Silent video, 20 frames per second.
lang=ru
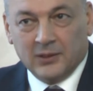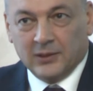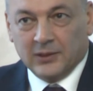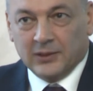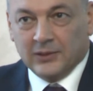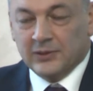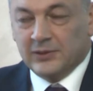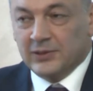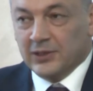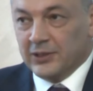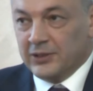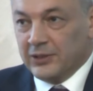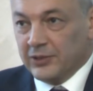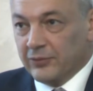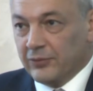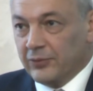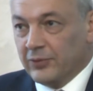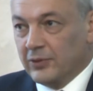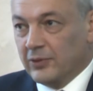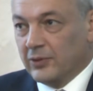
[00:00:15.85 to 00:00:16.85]

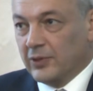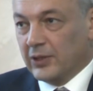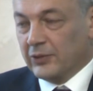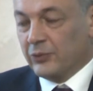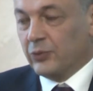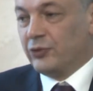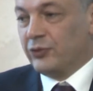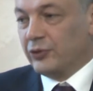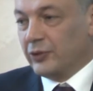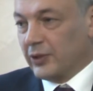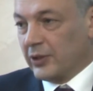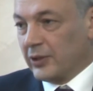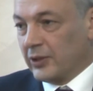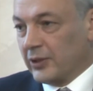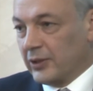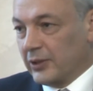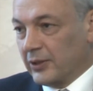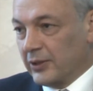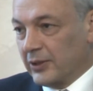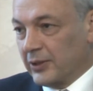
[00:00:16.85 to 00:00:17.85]
инициатив, озвученных
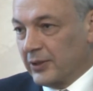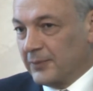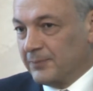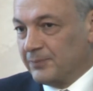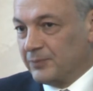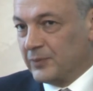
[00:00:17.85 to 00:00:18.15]
э,